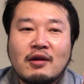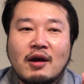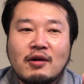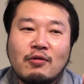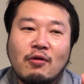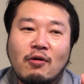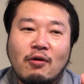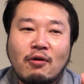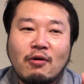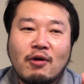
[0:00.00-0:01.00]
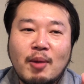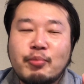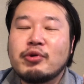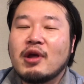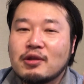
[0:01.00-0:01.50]
あの
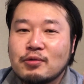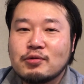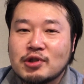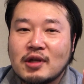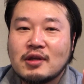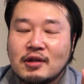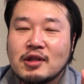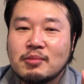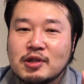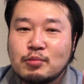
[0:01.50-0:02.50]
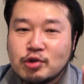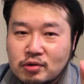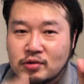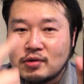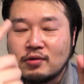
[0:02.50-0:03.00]
アップデートの仕方になっていますもち
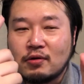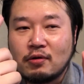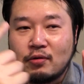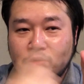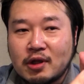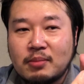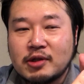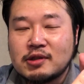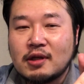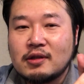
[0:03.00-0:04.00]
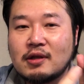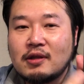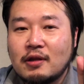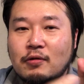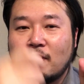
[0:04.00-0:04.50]
ろんそのこの端末単体
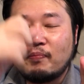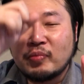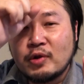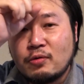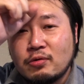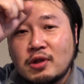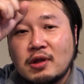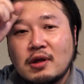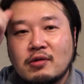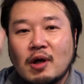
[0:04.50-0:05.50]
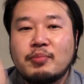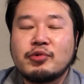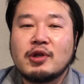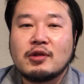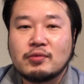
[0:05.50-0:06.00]
での OTA の
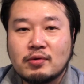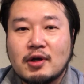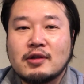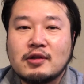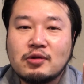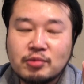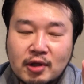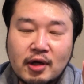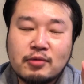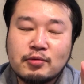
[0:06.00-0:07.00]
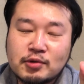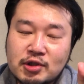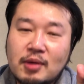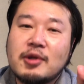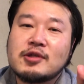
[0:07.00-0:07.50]
アップデートとかっていうのも対応
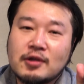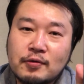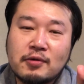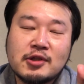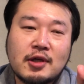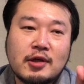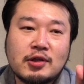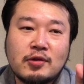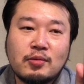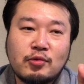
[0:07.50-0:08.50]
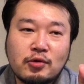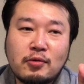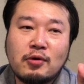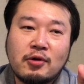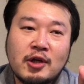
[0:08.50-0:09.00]
してますけど最新のもの
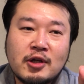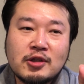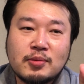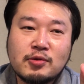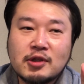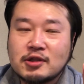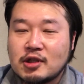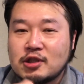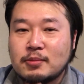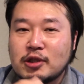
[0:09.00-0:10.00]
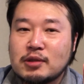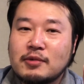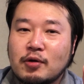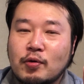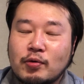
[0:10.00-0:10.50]
を自分たちでちまち
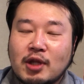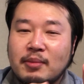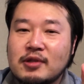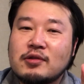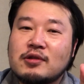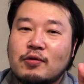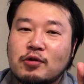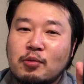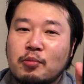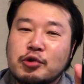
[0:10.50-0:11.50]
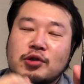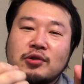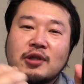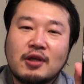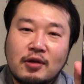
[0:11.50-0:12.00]
まこう試すっていうことももちろ
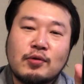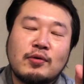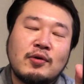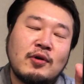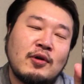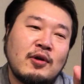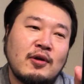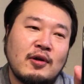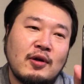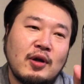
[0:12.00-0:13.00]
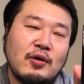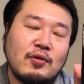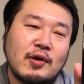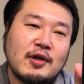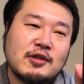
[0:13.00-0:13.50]
んできるとい
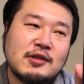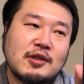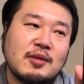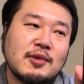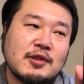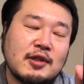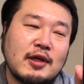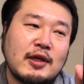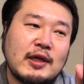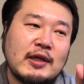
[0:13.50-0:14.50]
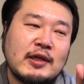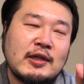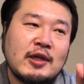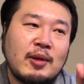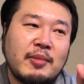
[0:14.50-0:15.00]
う感じになってますね。
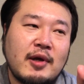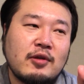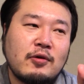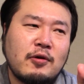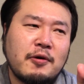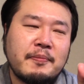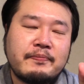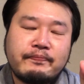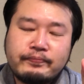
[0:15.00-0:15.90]
まああの